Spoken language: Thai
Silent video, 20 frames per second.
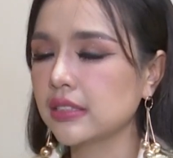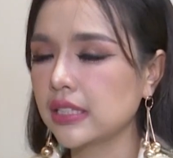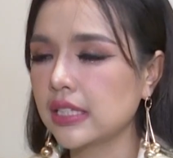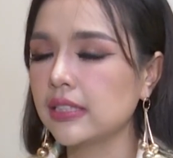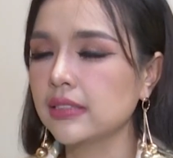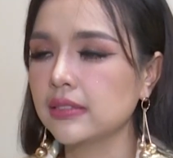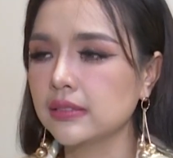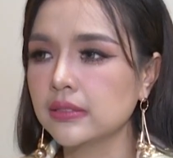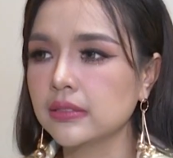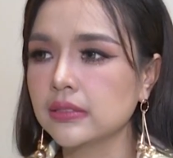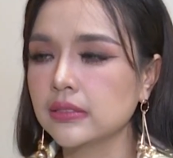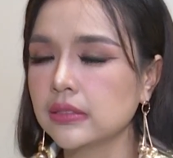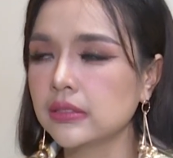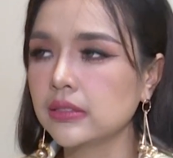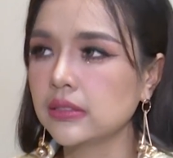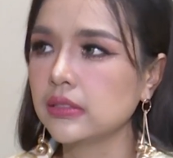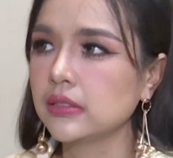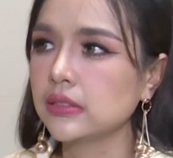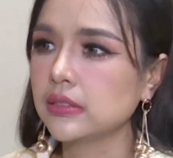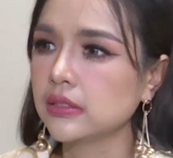ค่ะเขาอ
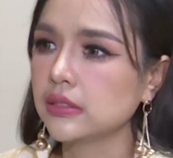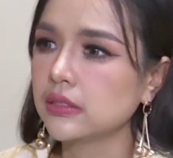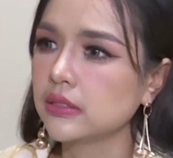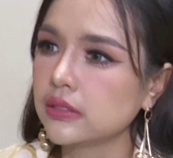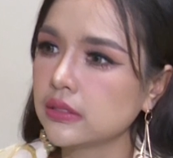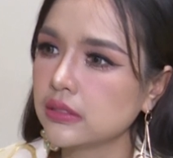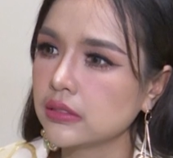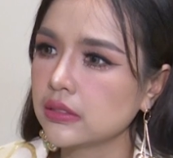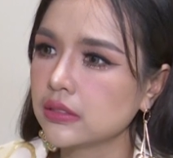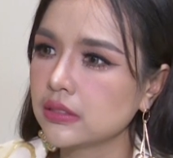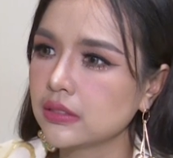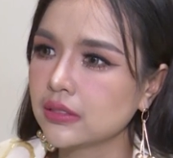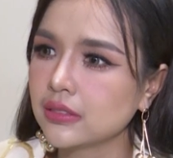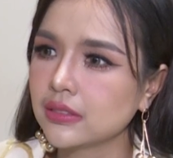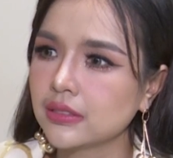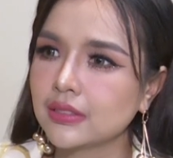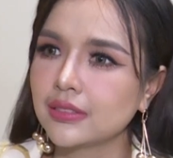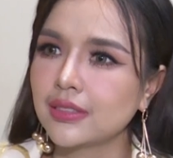ยู่ในค่ายเรามานานไหม